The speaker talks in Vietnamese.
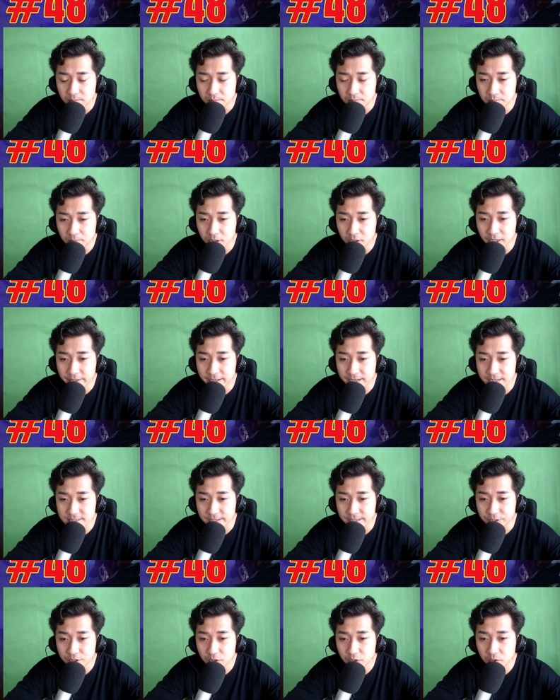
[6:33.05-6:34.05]
một buổi dạ
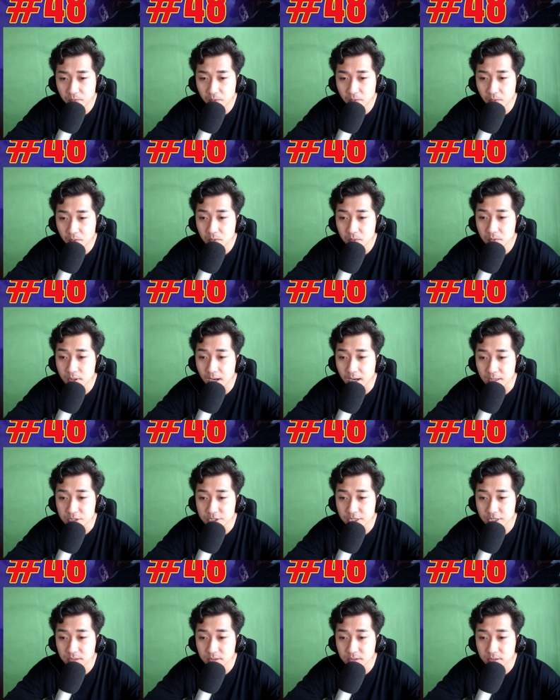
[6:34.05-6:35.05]
tiệc vũ hội long
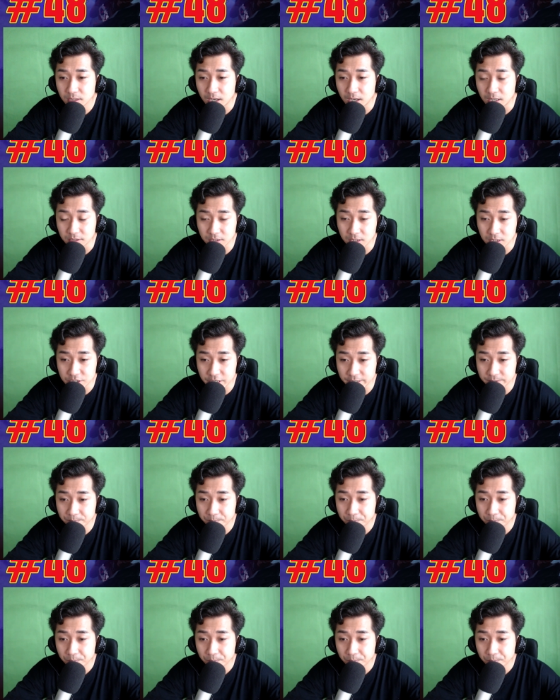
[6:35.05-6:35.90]
trọng đang được tổ chức.